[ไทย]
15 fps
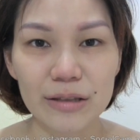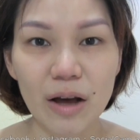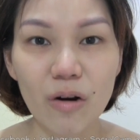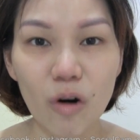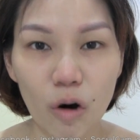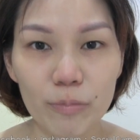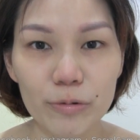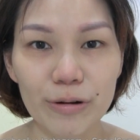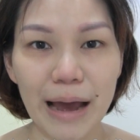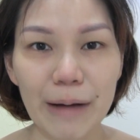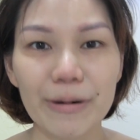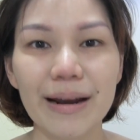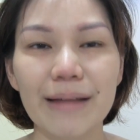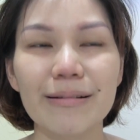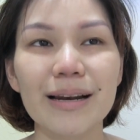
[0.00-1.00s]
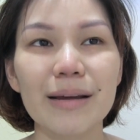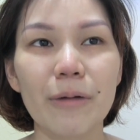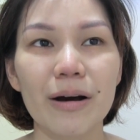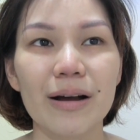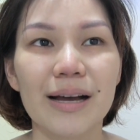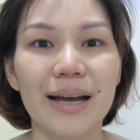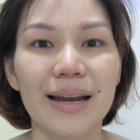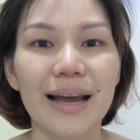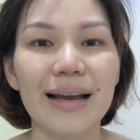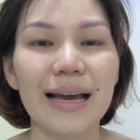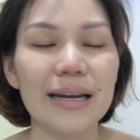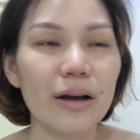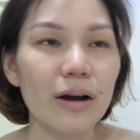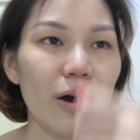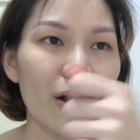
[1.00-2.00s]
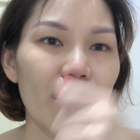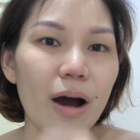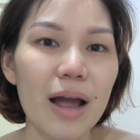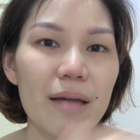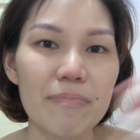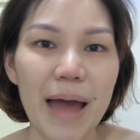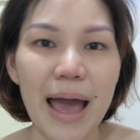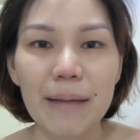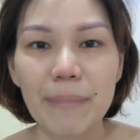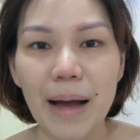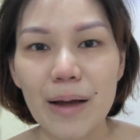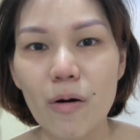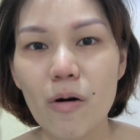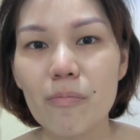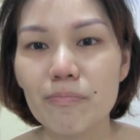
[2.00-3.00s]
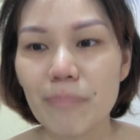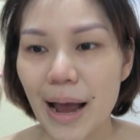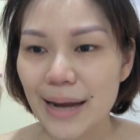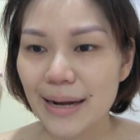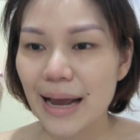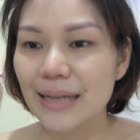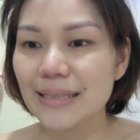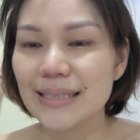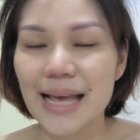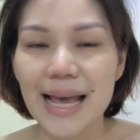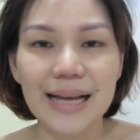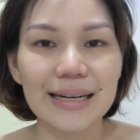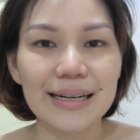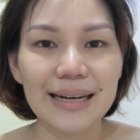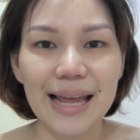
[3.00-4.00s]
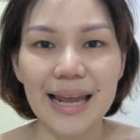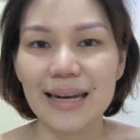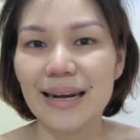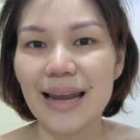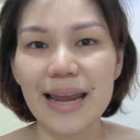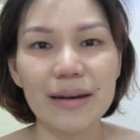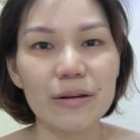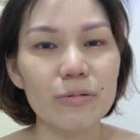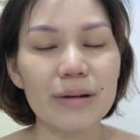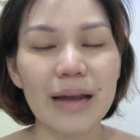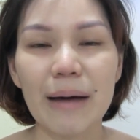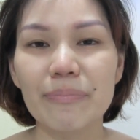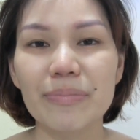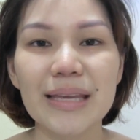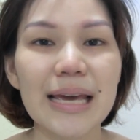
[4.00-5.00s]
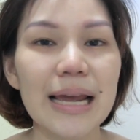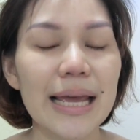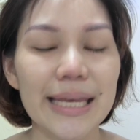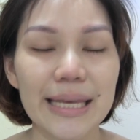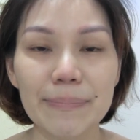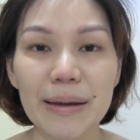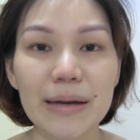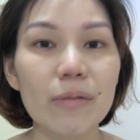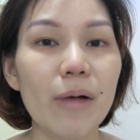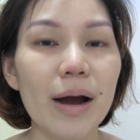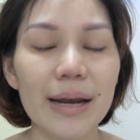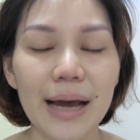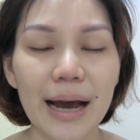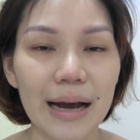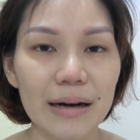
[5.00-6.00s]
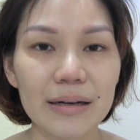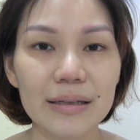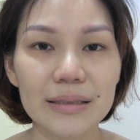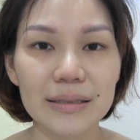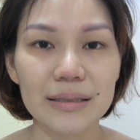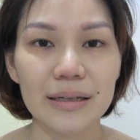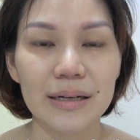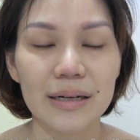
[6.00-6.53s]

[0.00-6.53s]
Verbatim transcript: ก็ต้องอมอยู่แล้วเพราะนั้นก็เลยบอก ถ้างั้นก็ค่อยๆ แปลงไปอมไปนั่งเช็ค เน็ต เล่นนู่นทำนี่อะไรอย่างนี้ไปด้วยนะคะก็คือ